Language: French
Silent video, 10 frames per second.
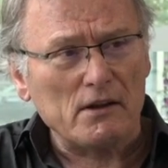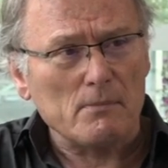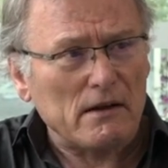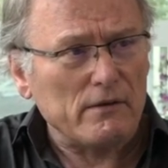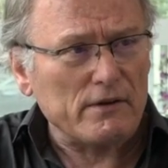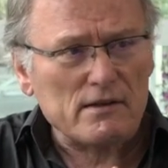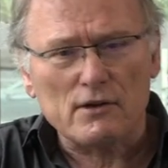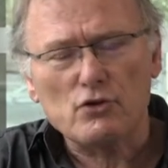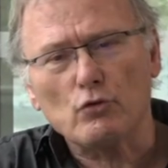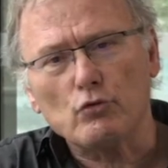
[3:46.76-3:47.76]

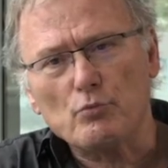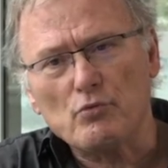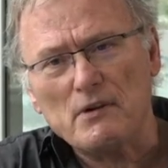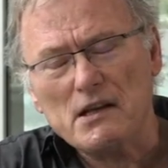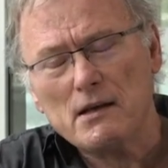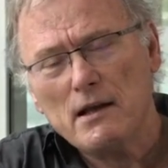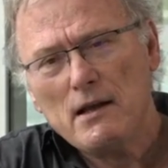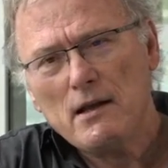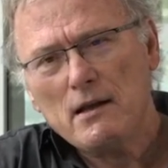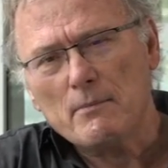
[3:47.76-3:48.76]
manifestations euh, publiques.
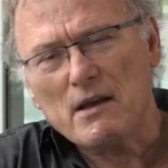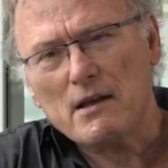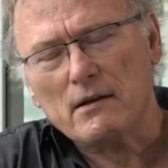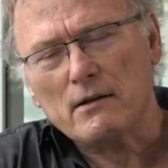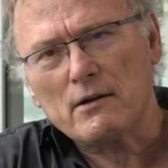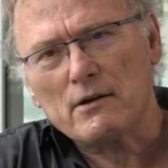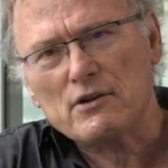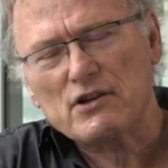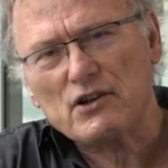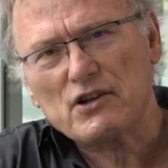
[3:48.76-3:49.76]
Mais euh,
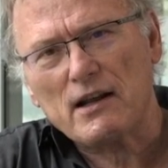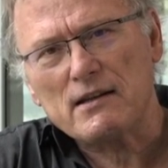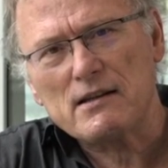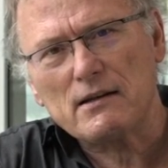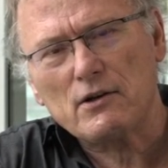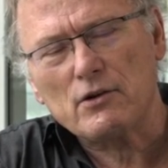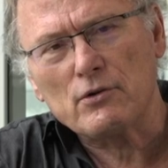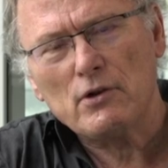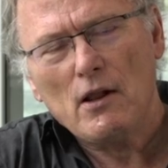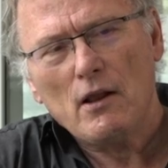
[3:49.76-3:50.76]
je chercherai à dire que